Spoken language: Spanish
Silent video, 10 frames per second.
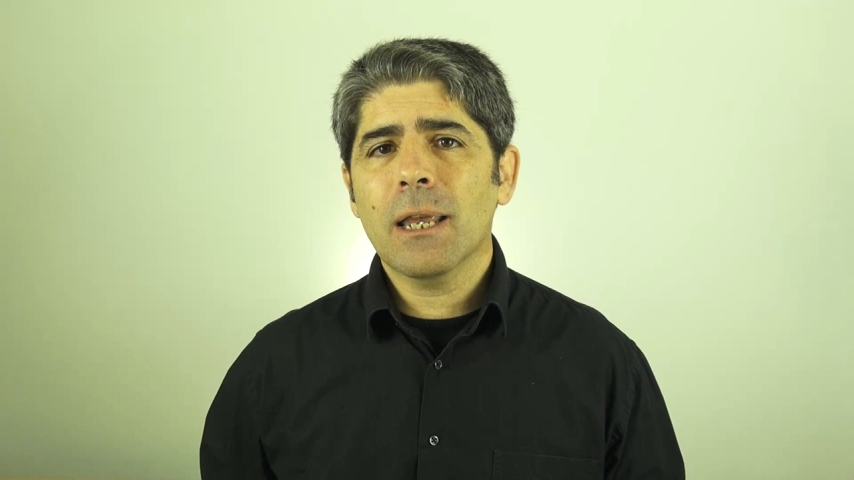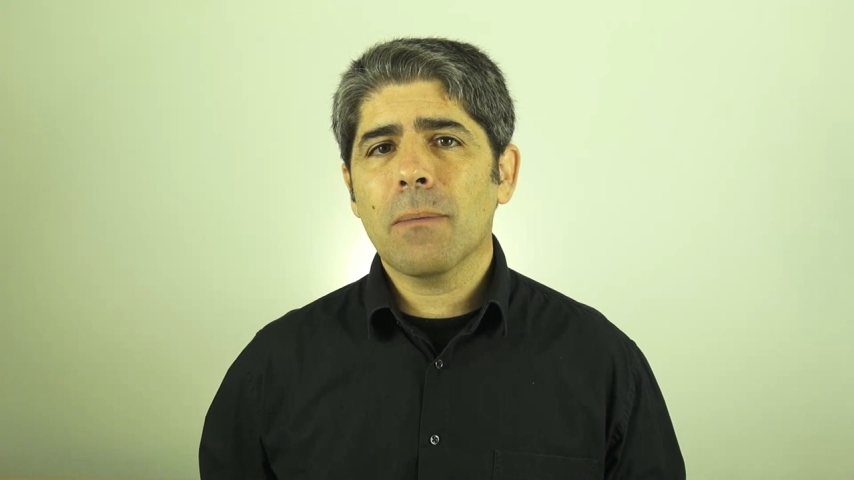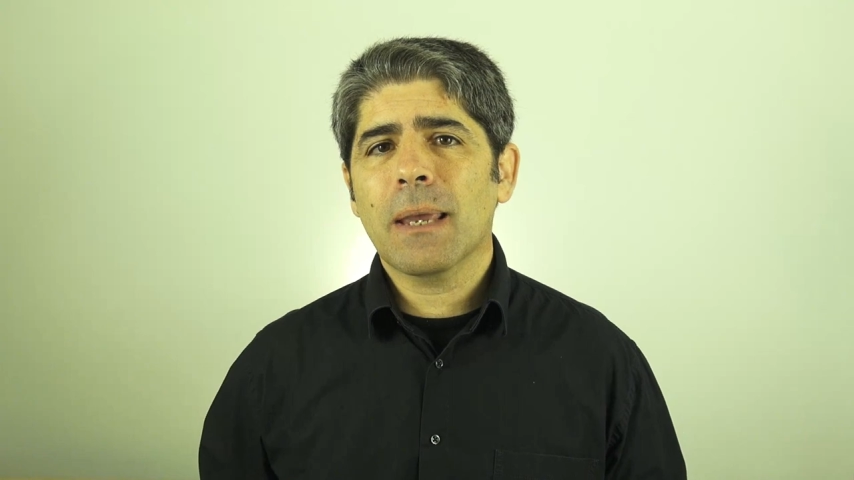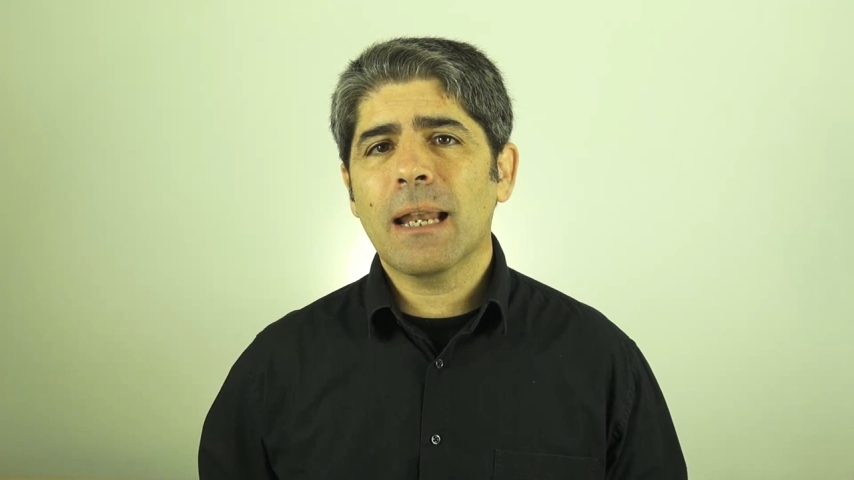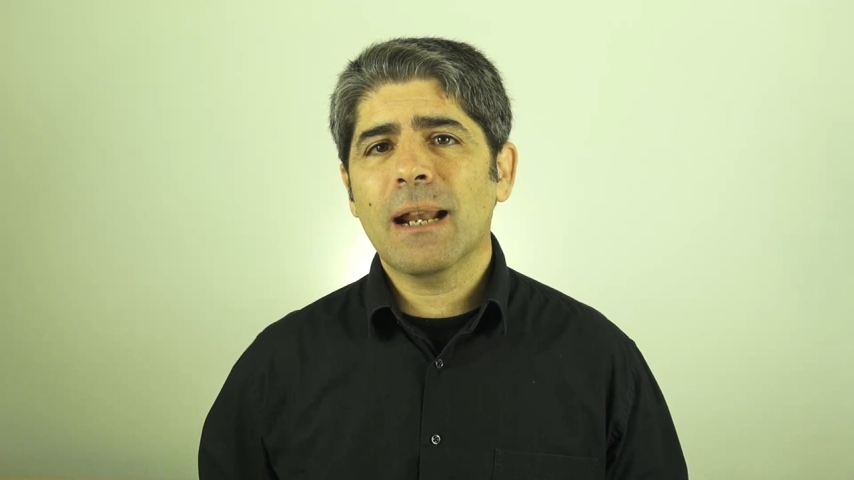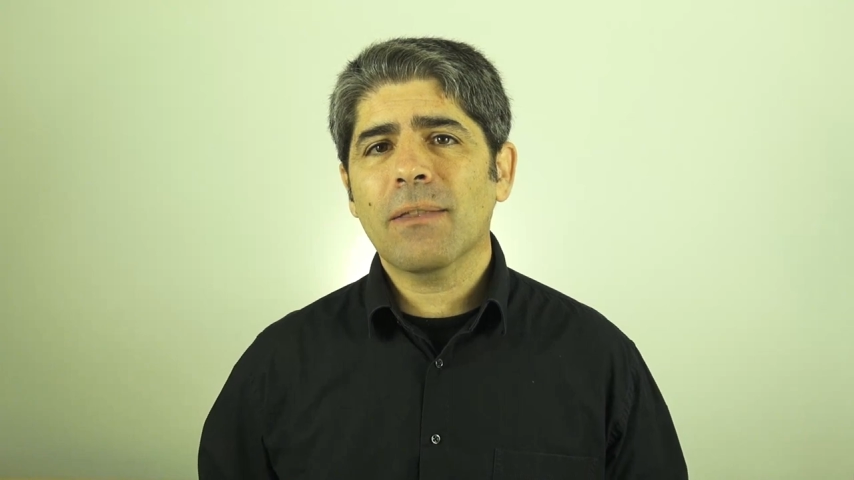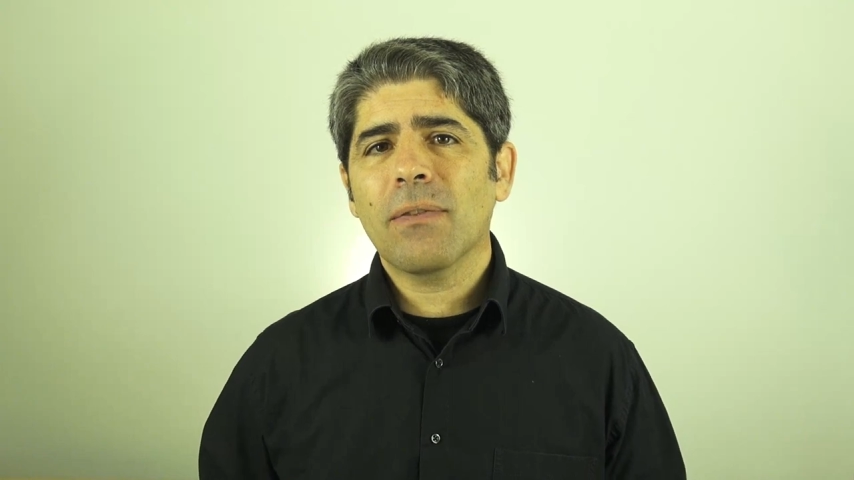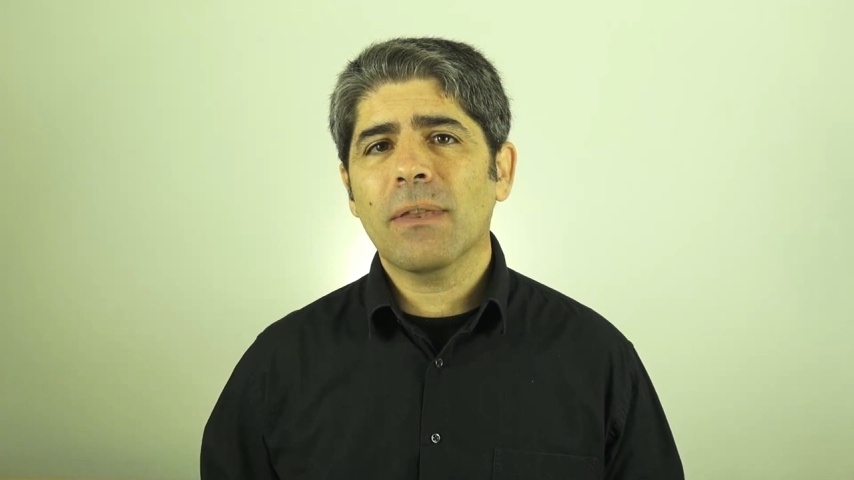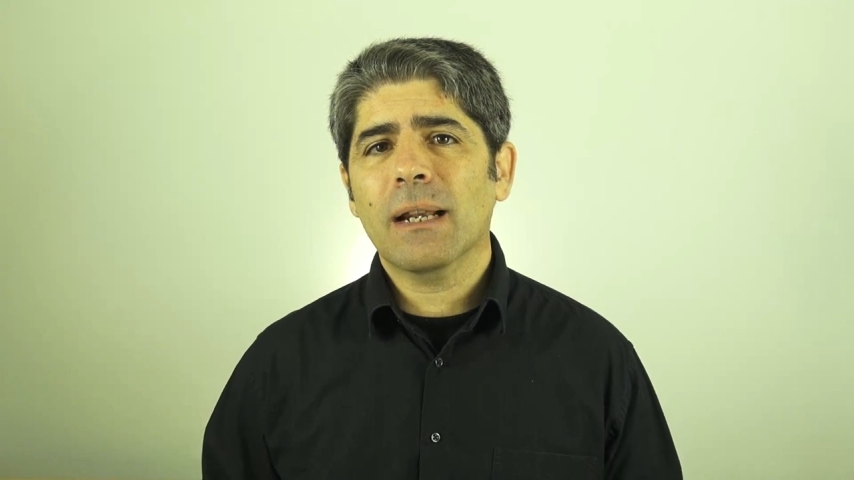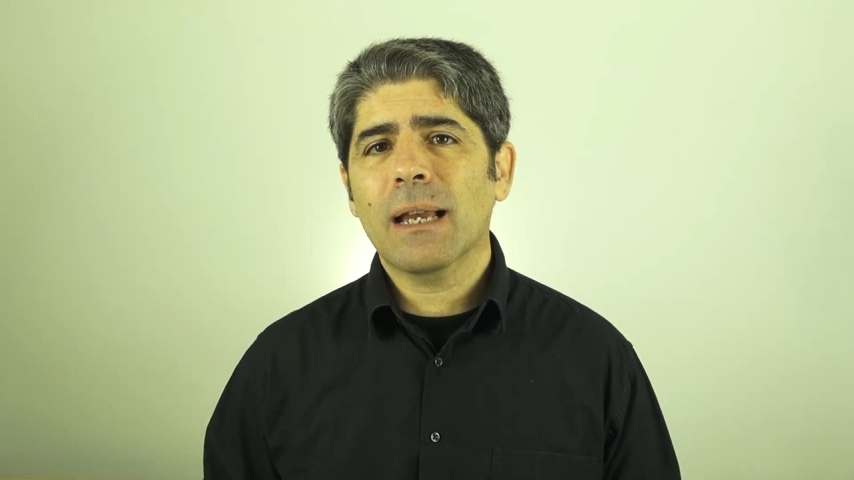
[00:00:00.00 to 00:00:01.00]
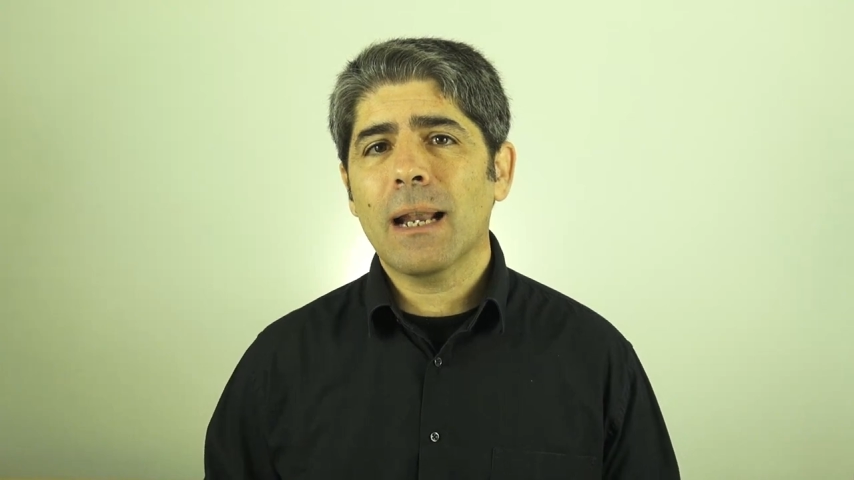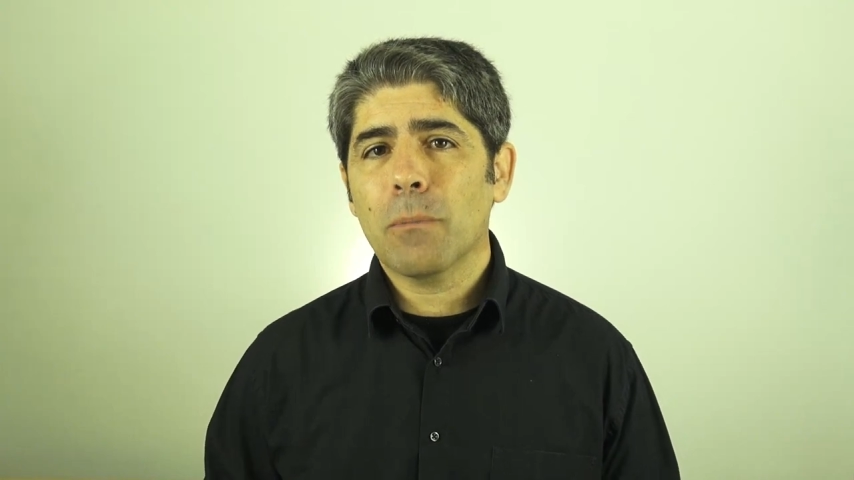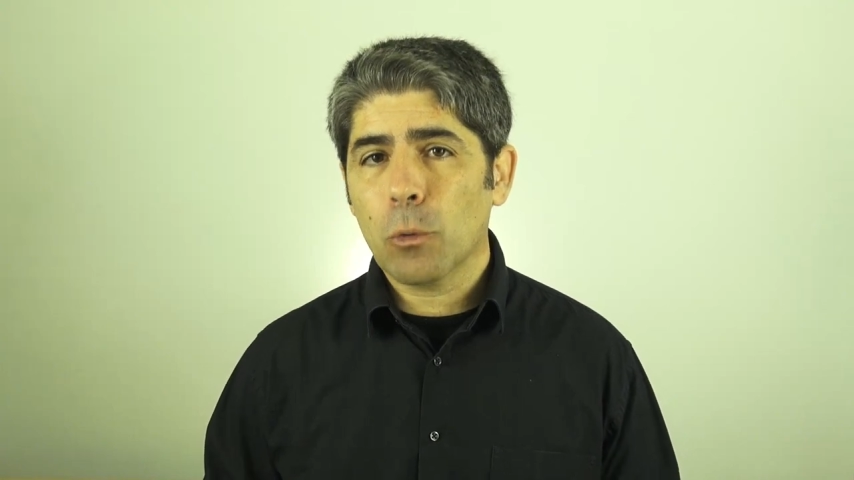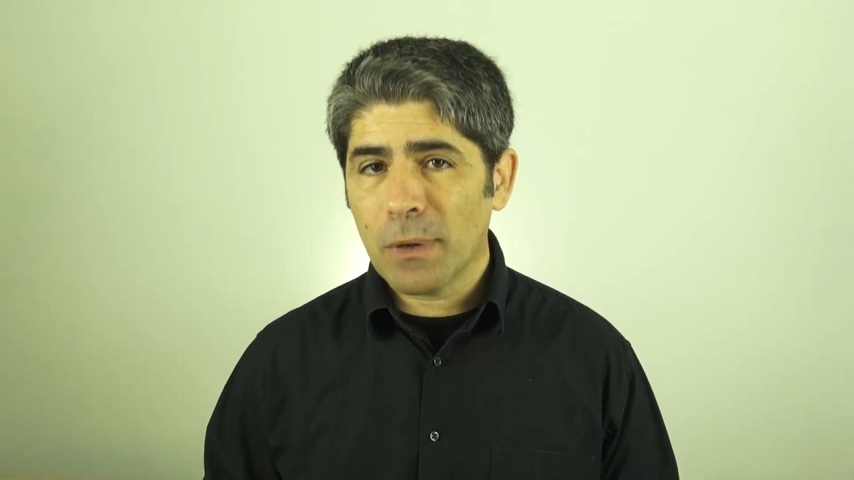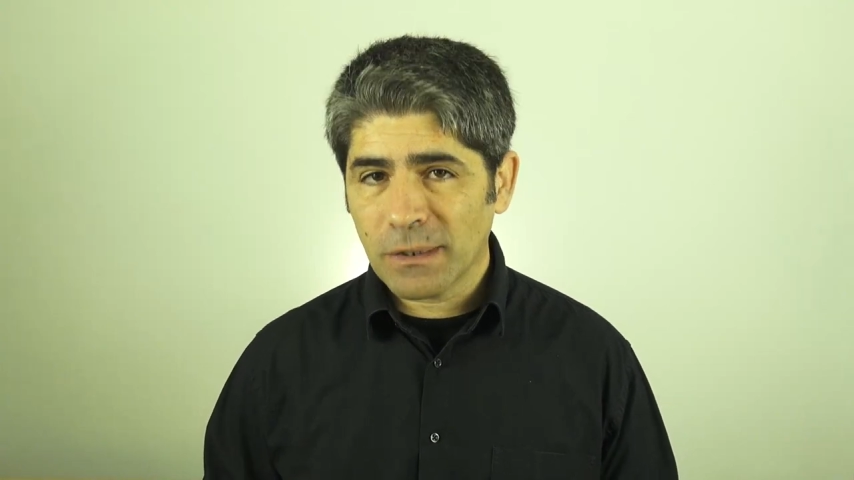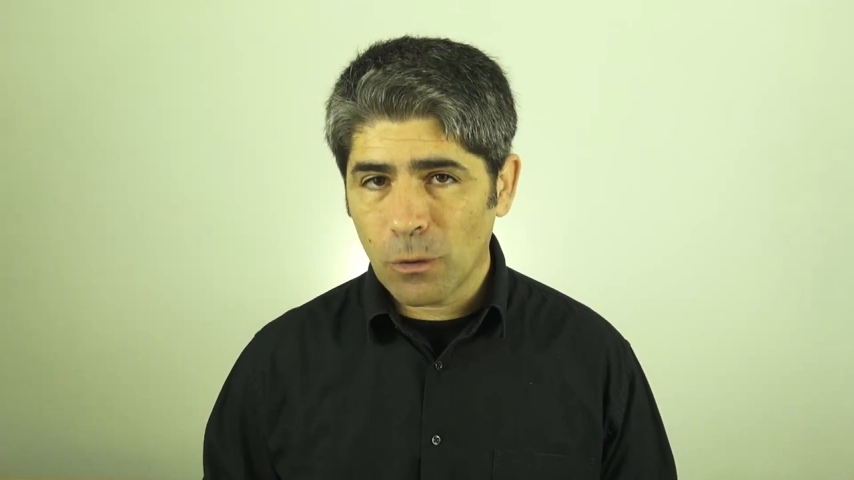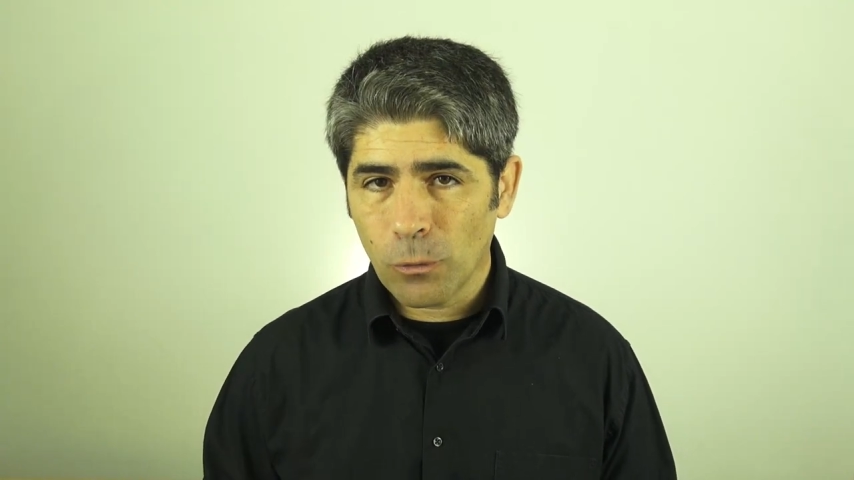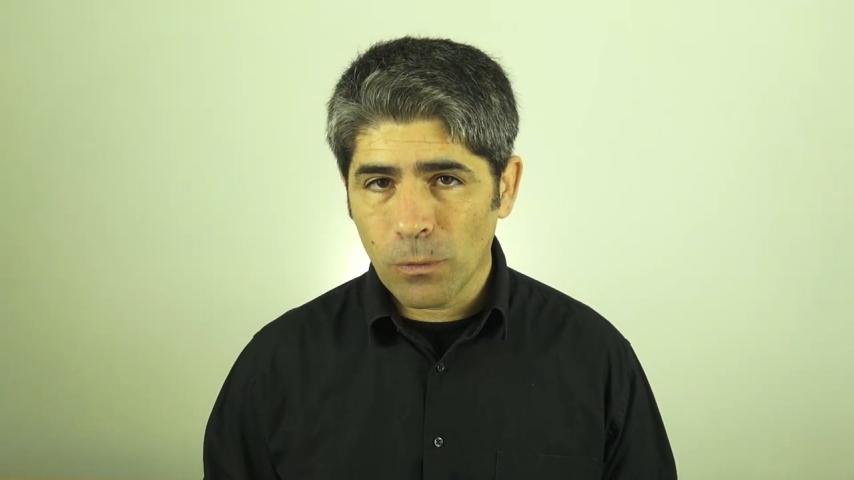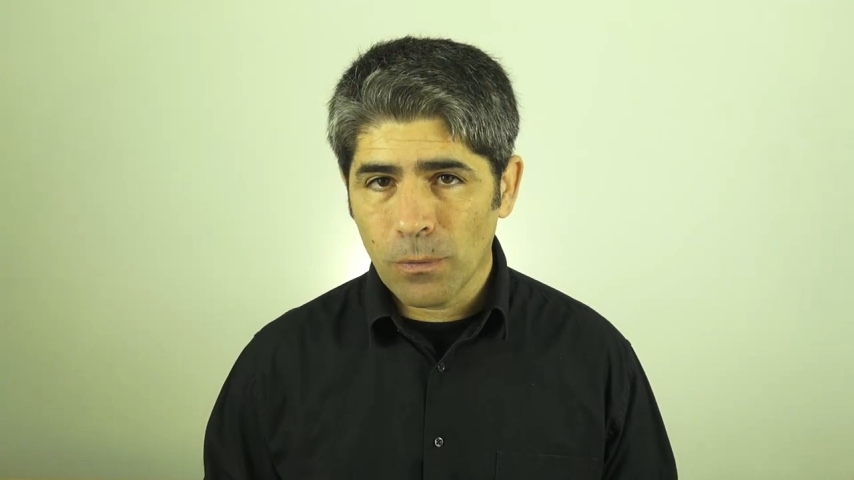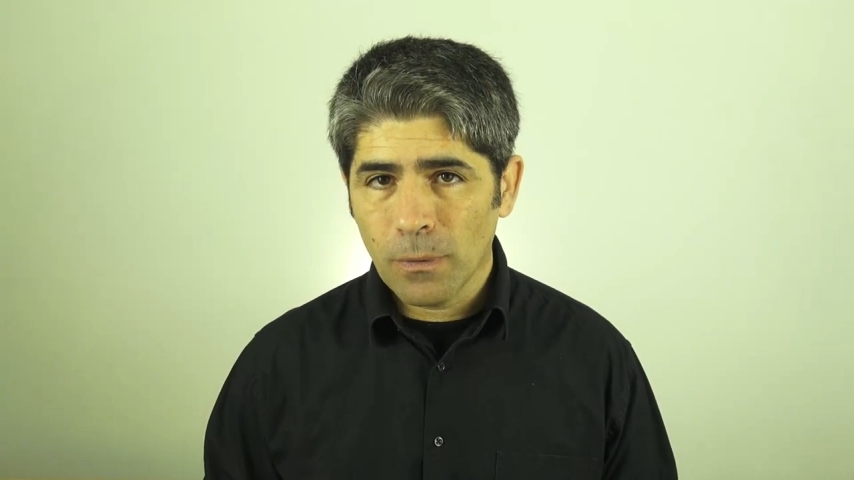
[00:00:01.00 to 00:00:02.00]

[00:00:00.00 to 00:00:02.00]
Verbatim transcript: y vigilar de cerca la propia salud.